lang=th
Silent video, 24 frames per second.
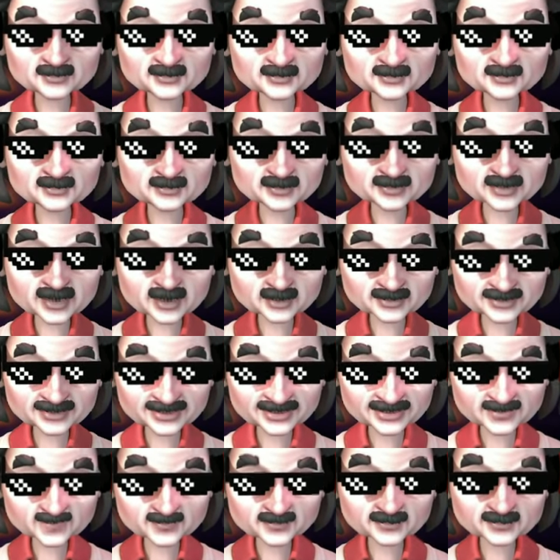เอาดี
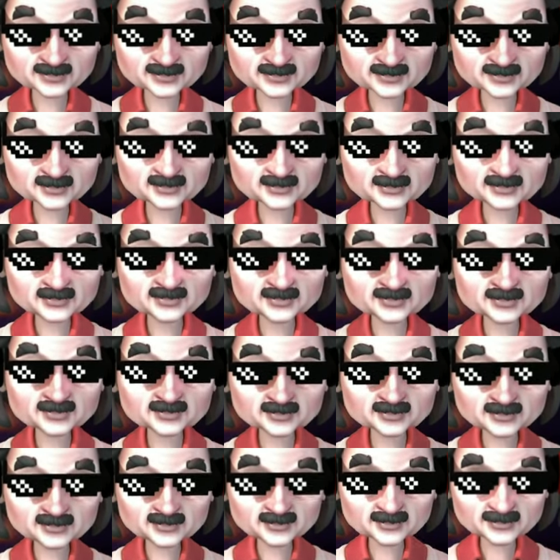
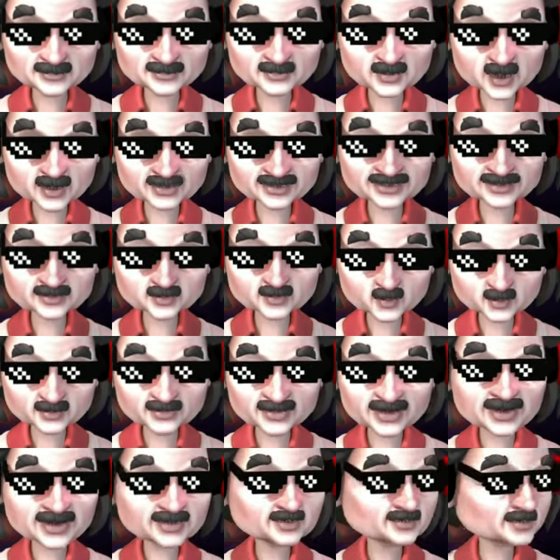เอาดีคูณห้า
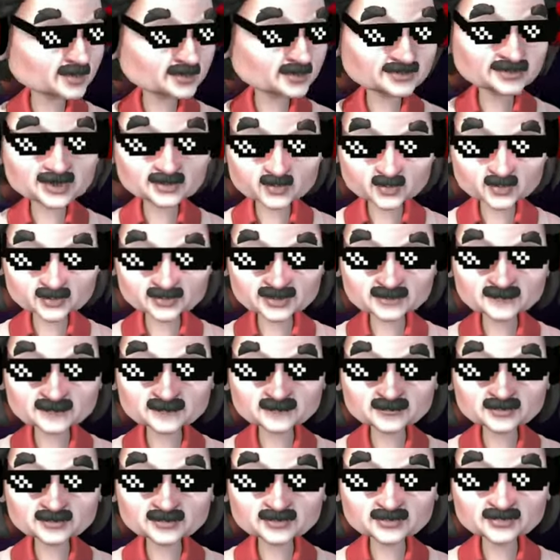ร้อยเลยเหรอเพื่อน
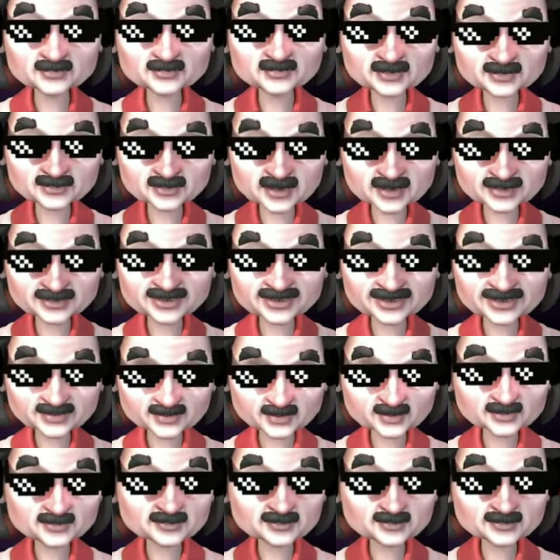เอาดี
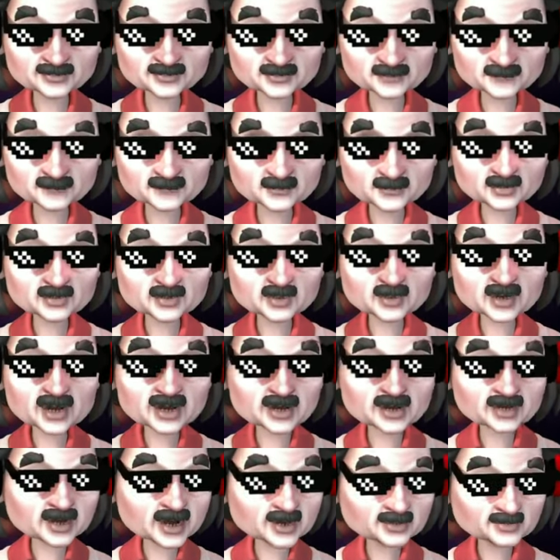หูหูหู
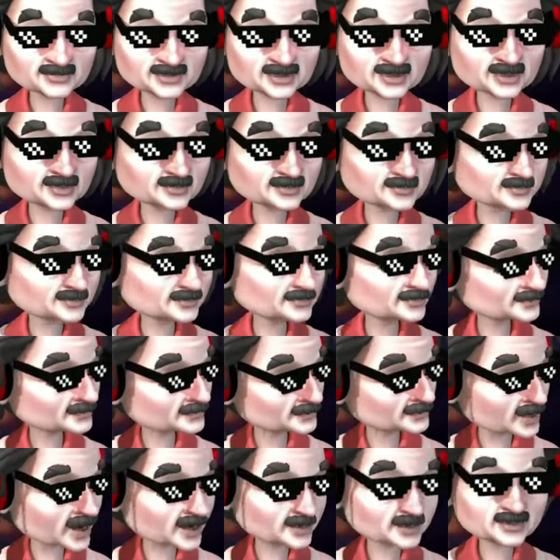ห
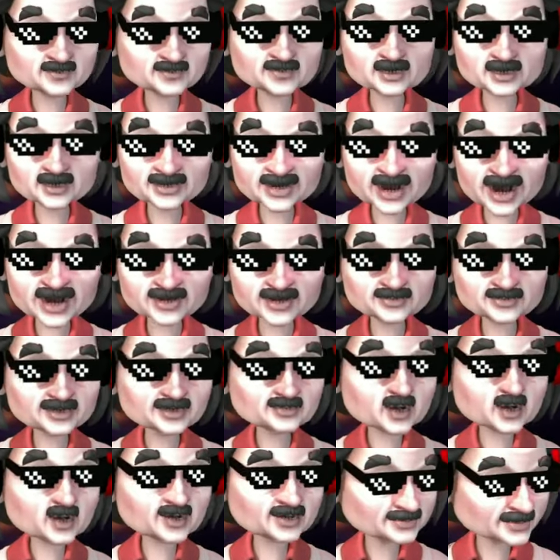มื่นสองพันห้าร้อ
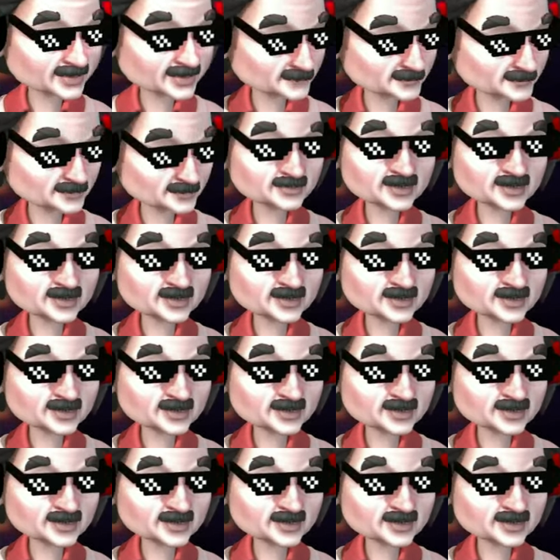ยเยดโด